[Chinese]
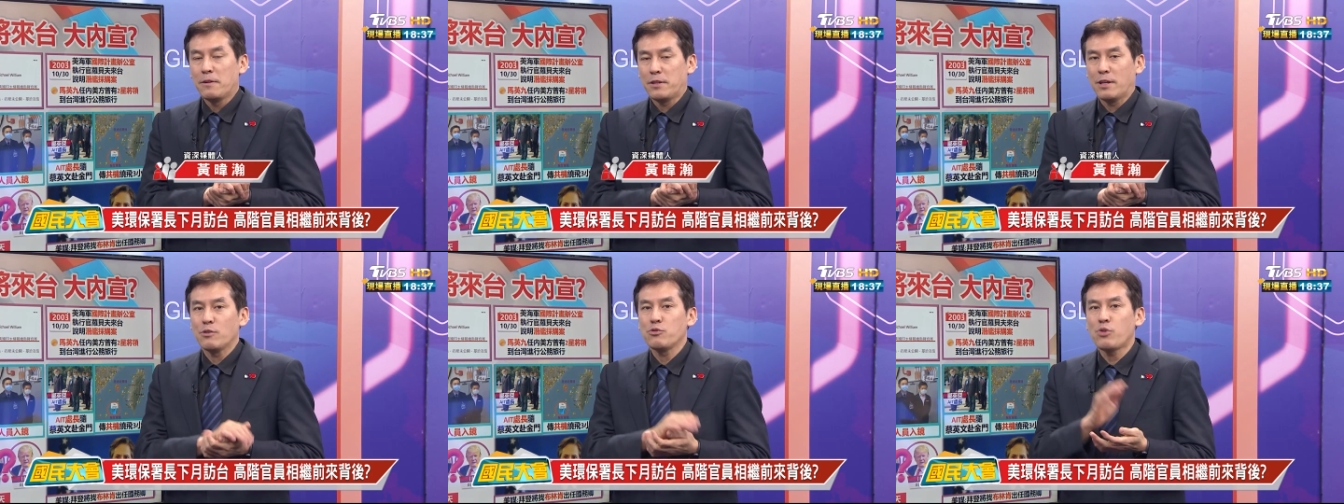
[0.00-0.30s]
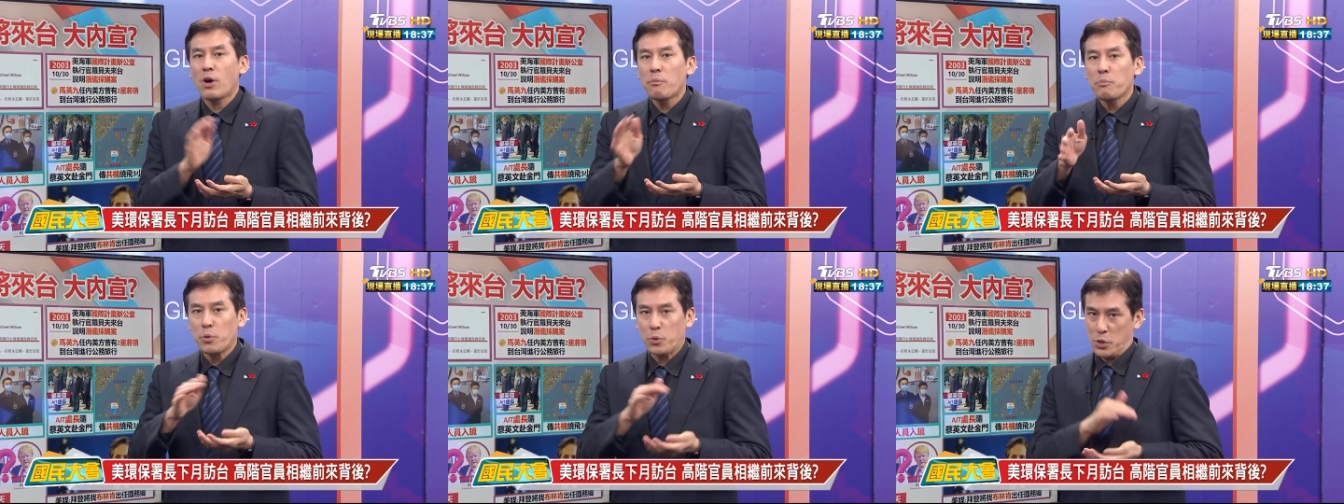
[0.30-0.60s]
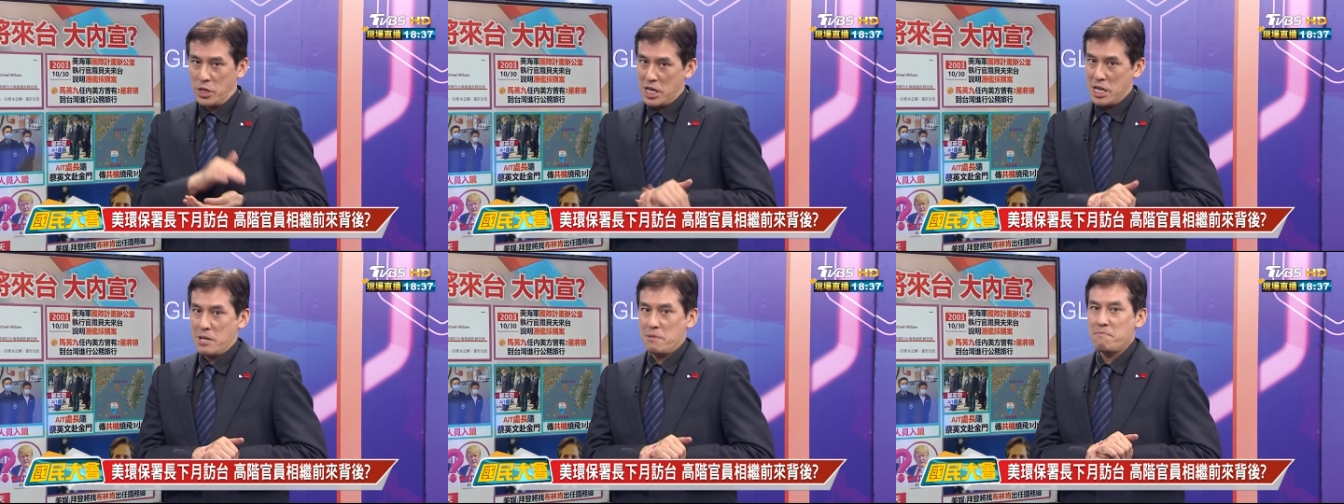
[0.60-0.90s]
等川
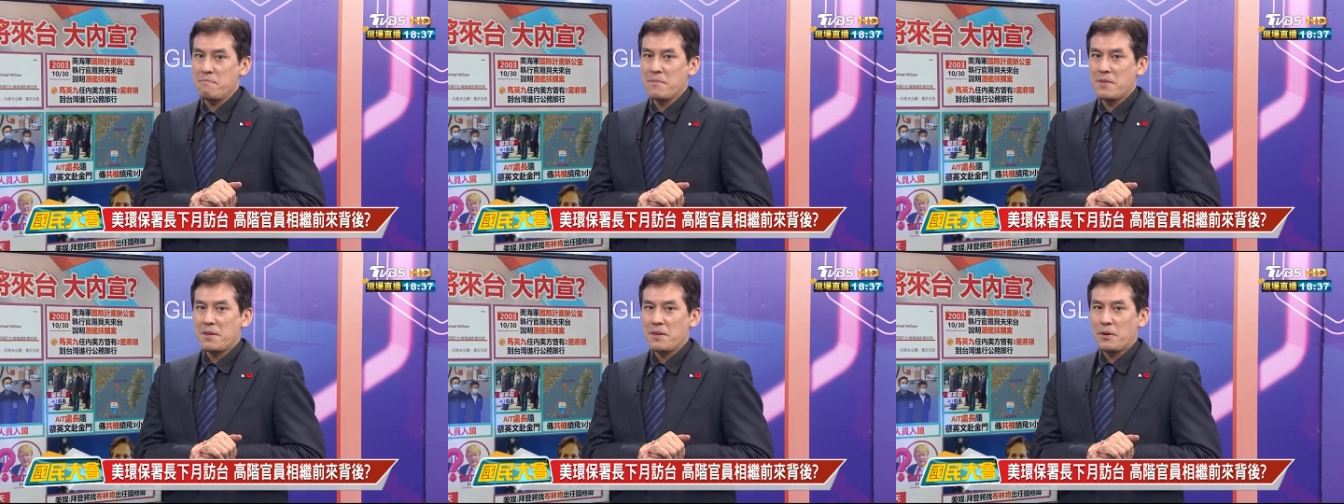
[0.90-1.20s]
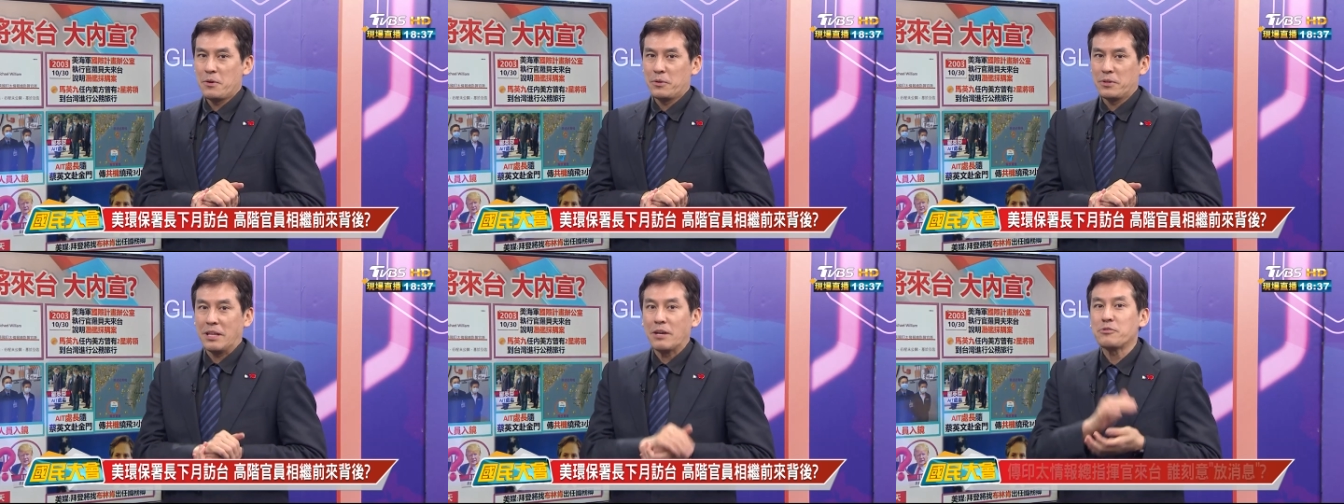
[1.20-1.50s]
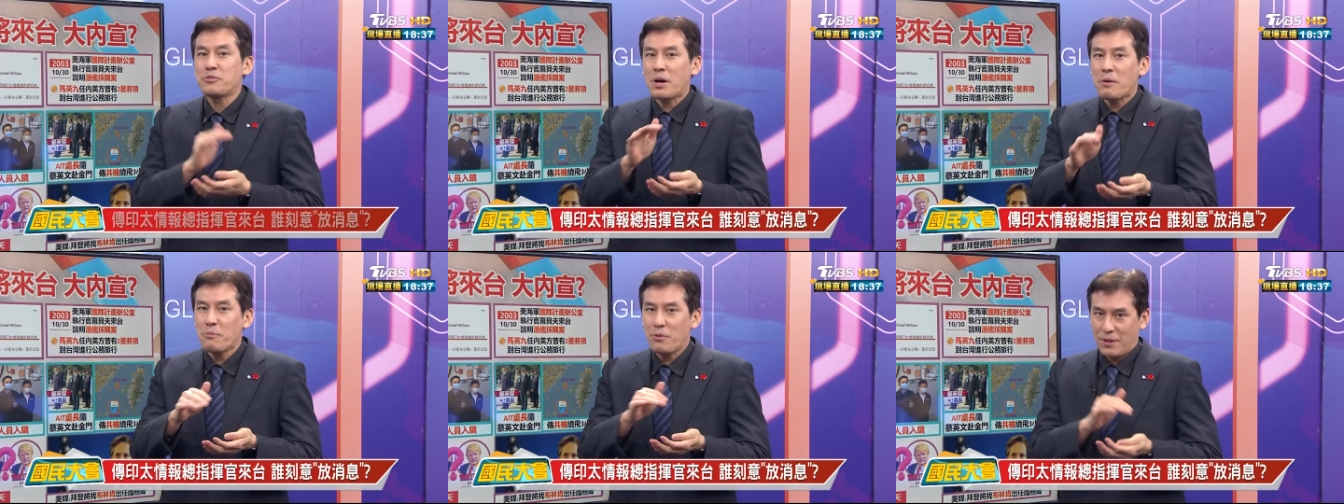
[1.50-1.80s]
普赢。
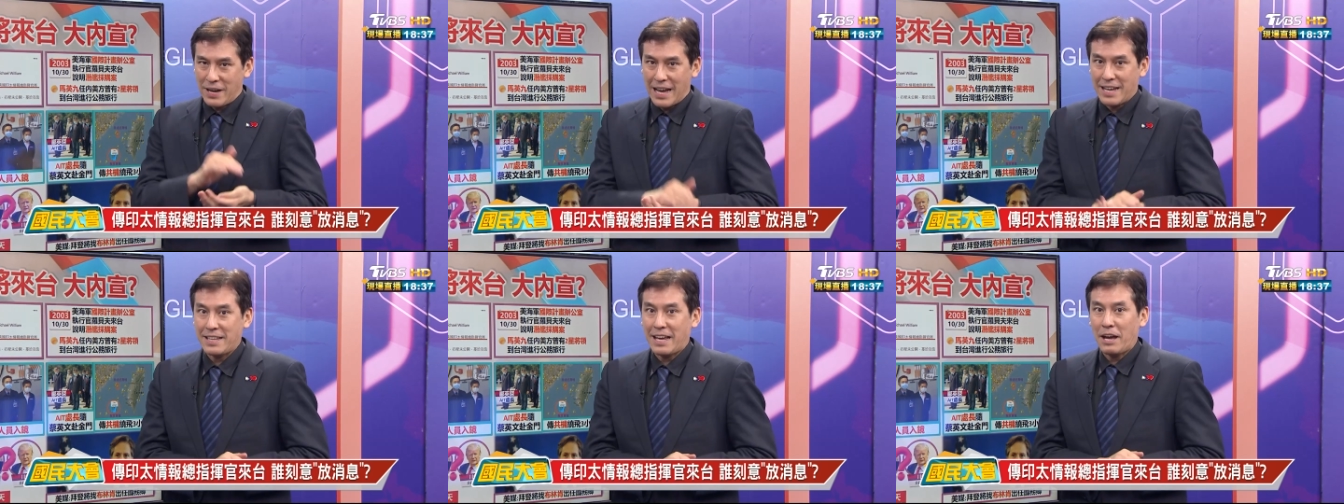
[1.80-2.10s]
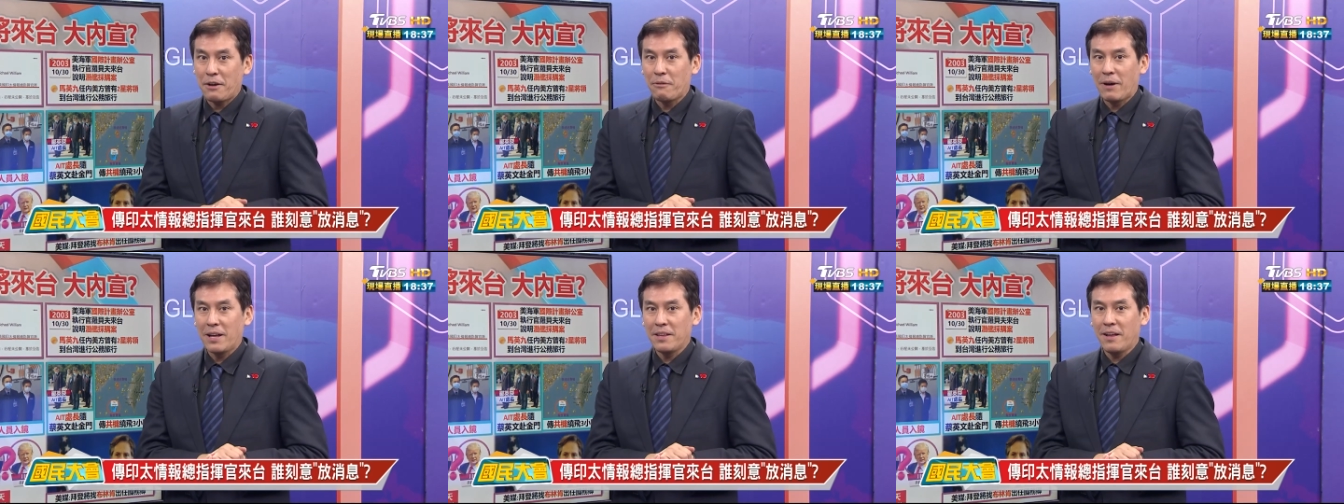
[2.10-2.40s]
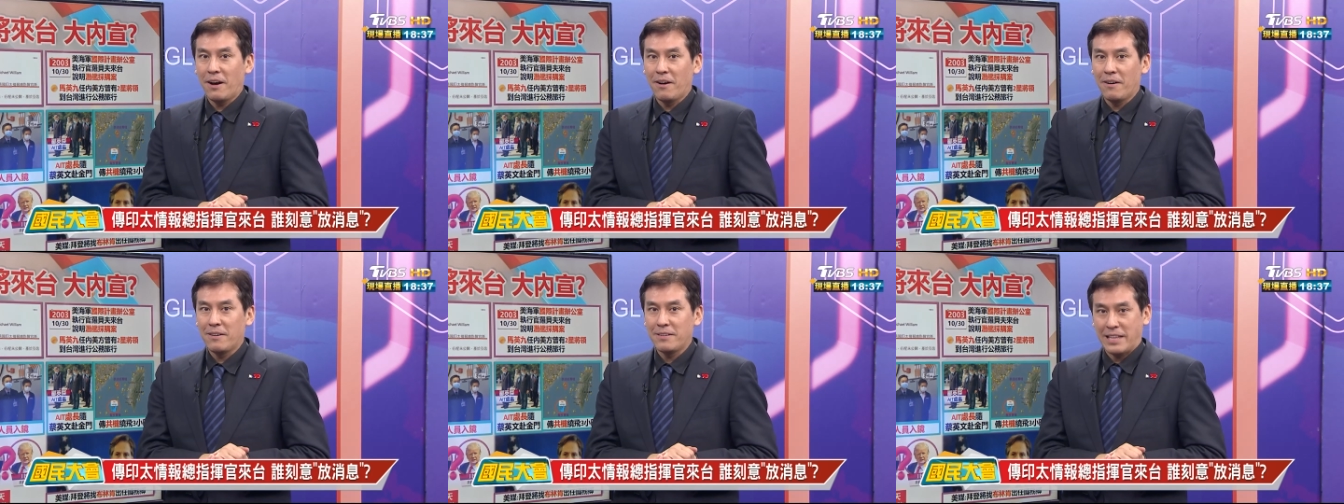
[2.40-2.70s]
等川普来台湾
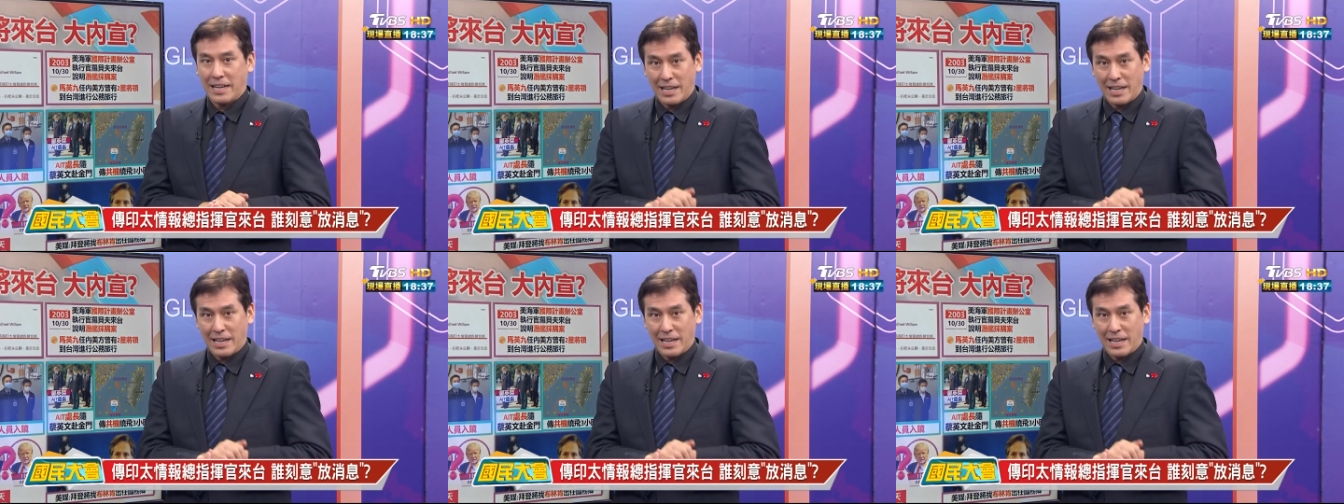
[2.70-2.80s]
哦，